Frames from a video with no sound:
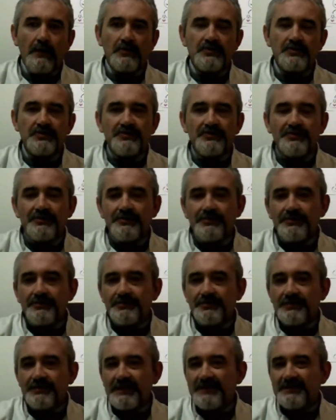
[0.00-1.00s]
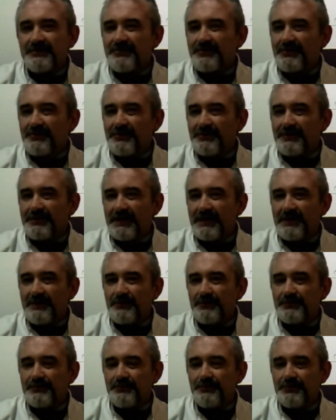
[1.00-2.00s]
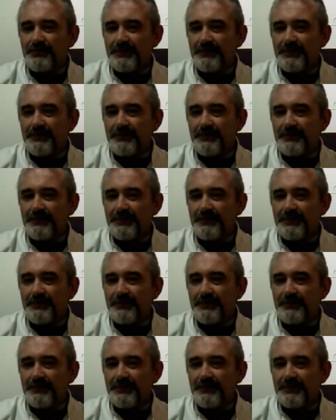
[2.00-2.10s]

Nosotros esto no lo tenemos